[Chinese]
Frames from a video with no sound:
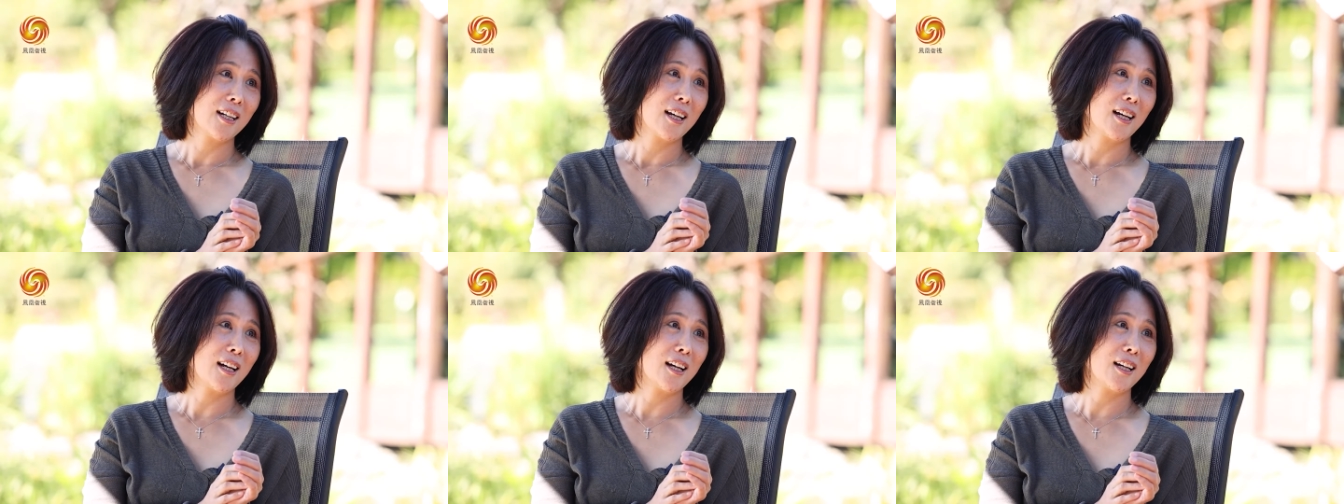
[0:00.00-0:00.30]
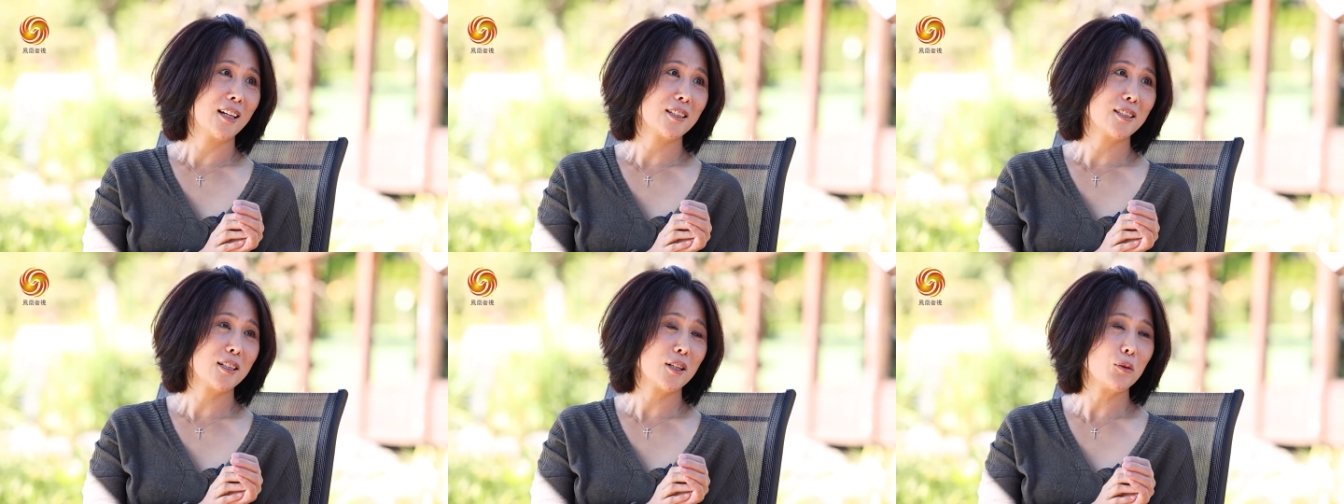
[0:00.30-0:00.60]

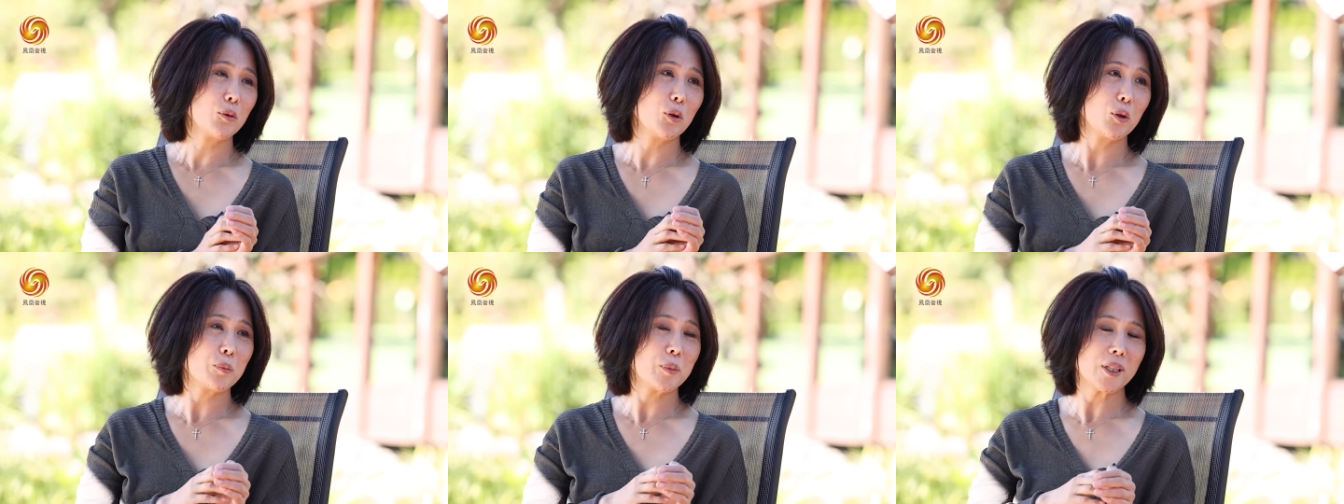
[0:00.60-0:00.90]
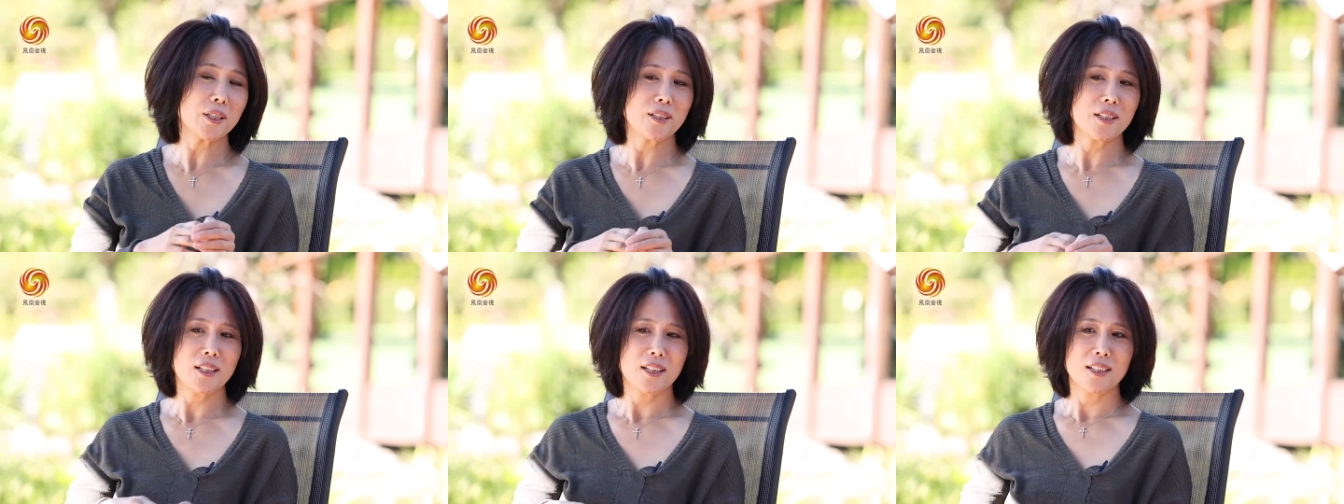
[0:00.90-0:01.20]
啊，像我
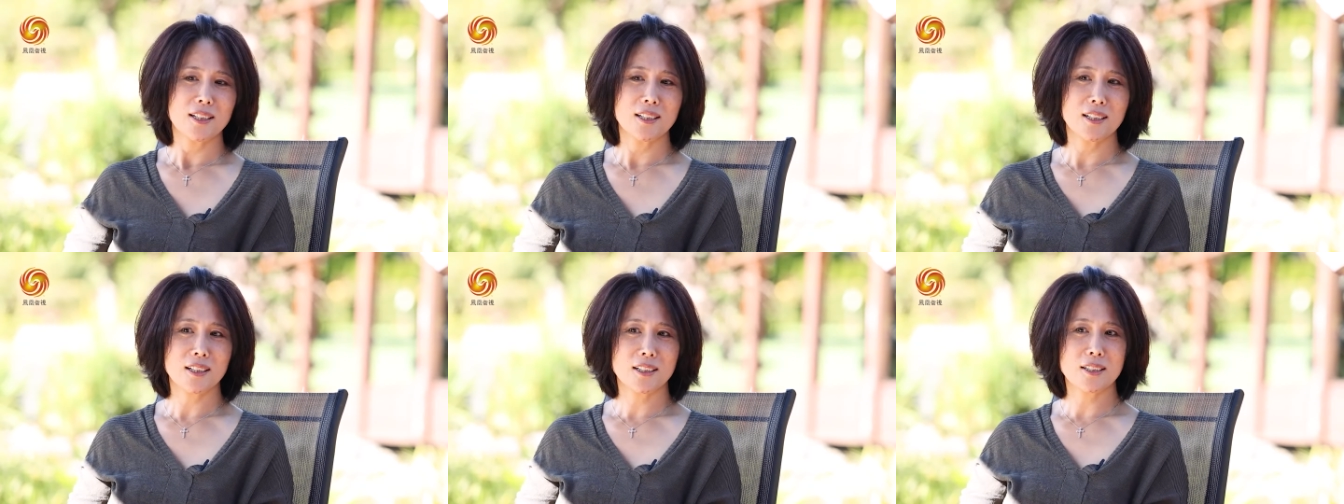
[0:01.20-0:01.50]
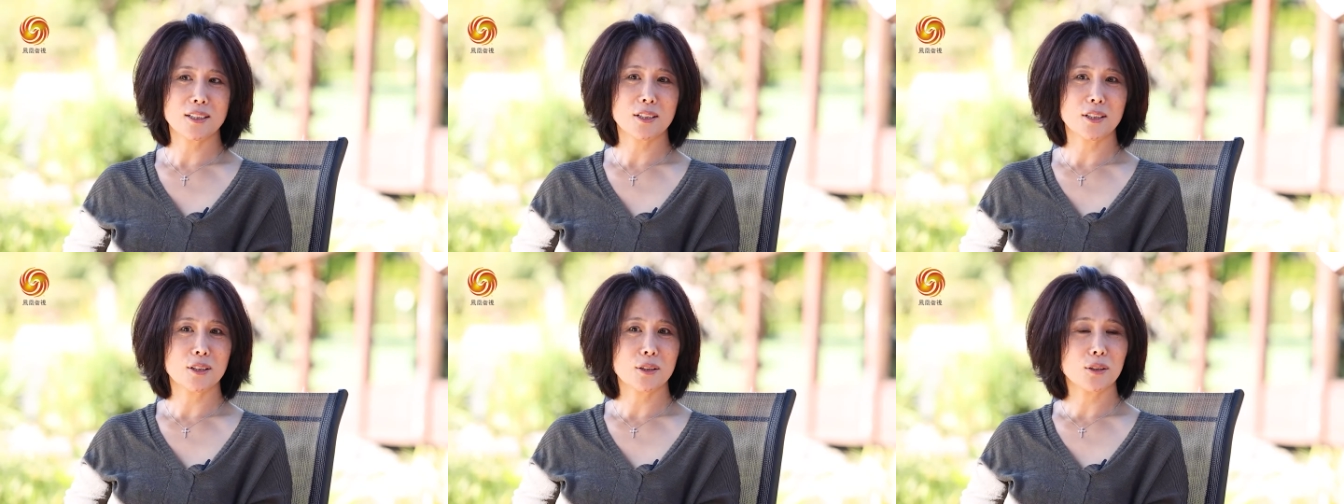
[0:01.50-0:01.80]
们
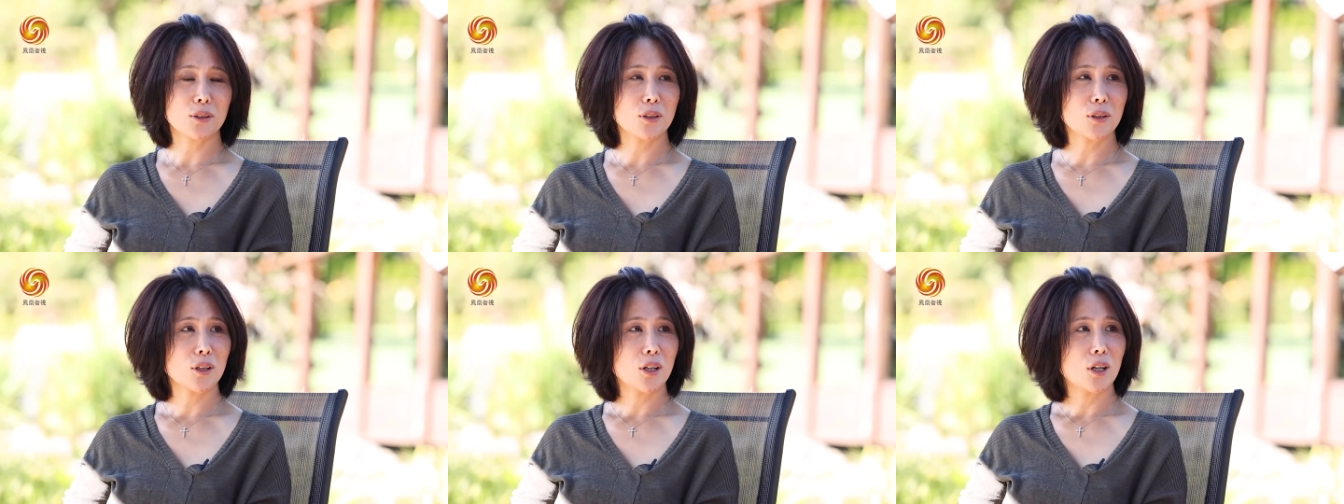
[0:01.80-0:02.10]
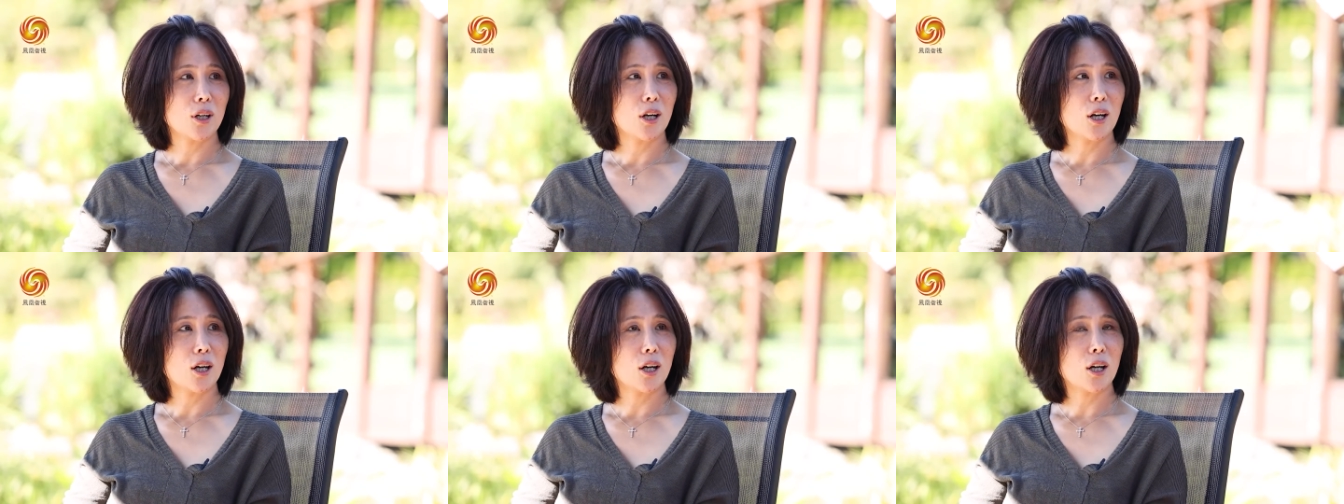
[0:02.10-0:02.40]
可能
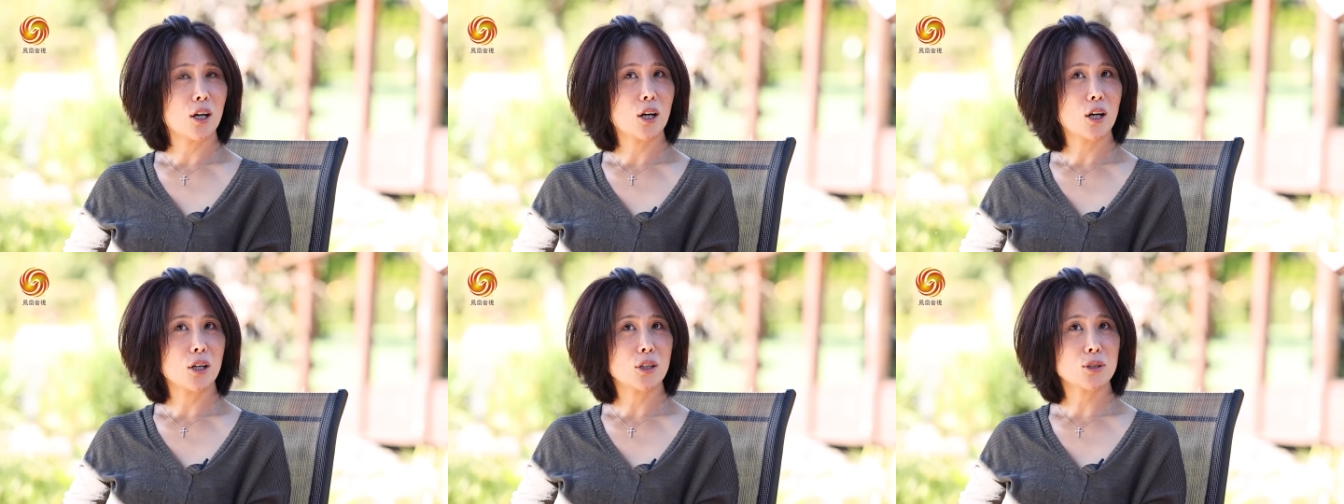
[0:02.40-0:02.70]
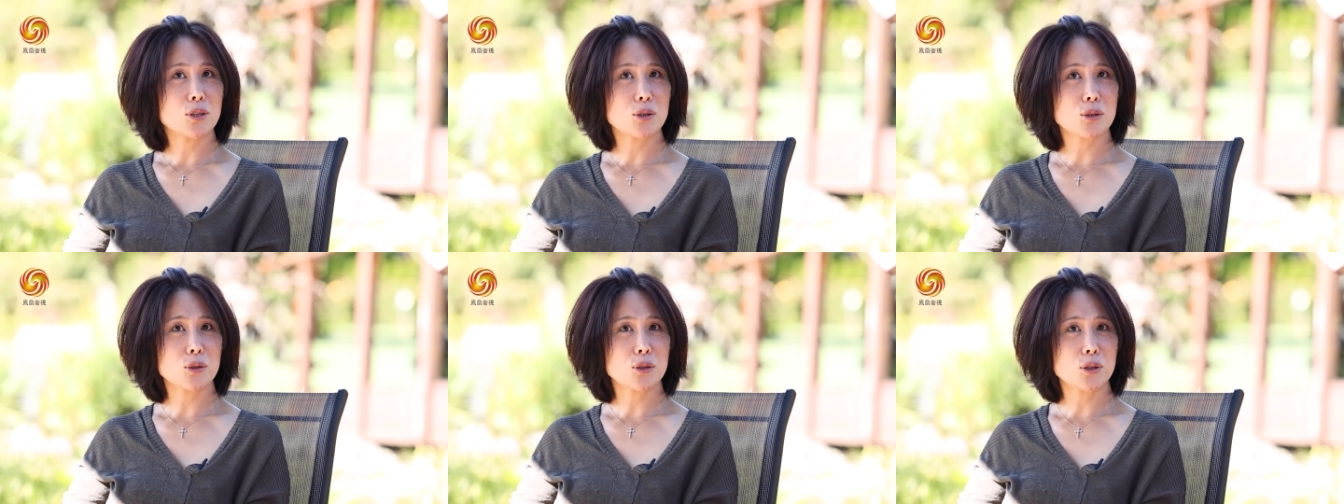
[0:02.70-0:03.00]
呃，
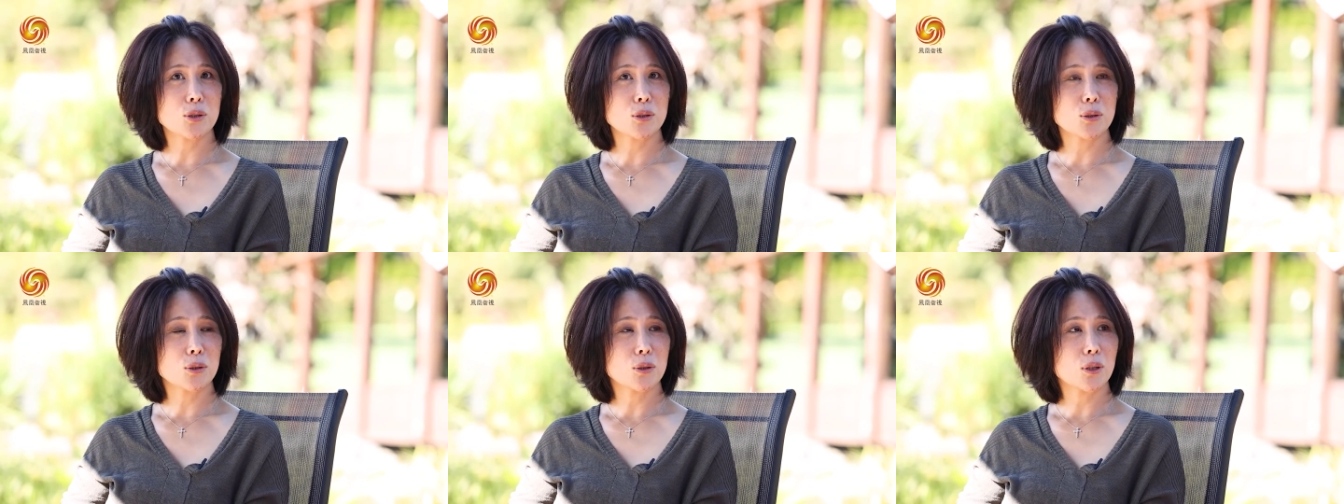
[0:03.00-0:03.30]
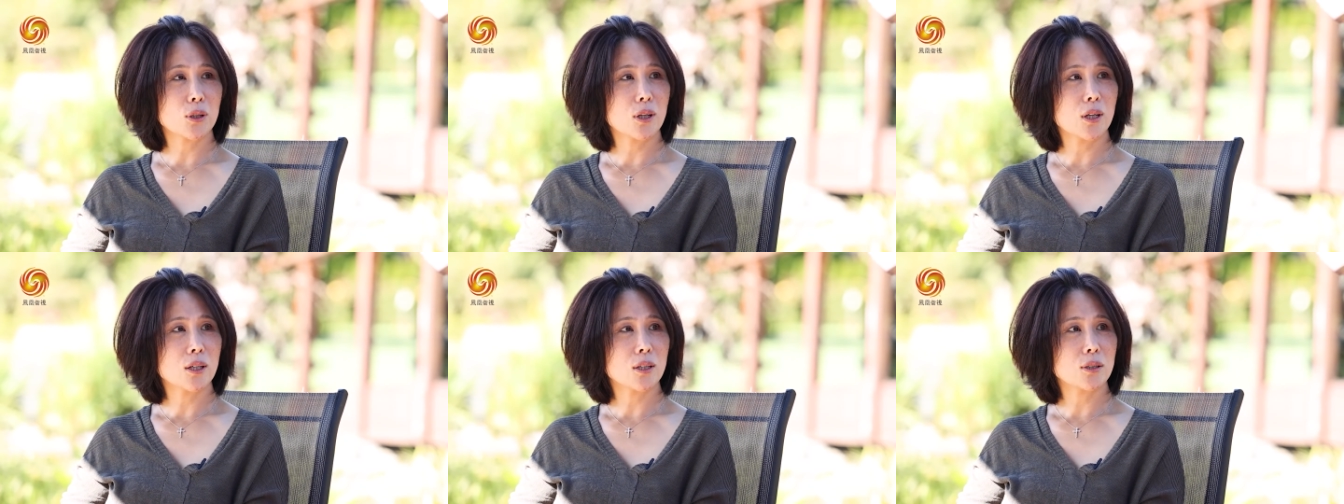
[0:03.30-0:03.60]
就是
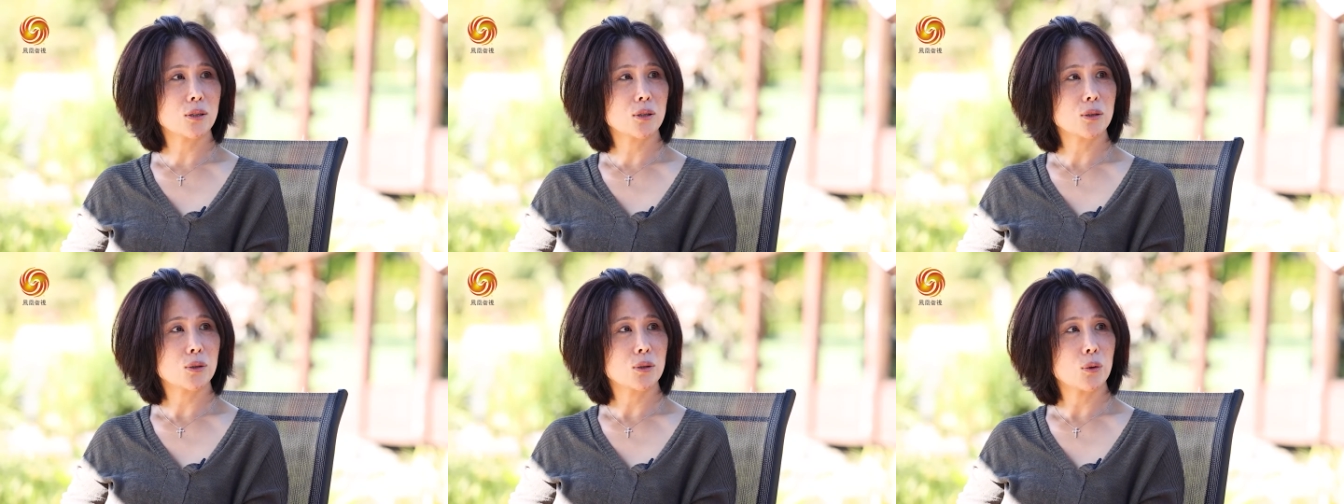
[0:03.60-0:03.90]
呃，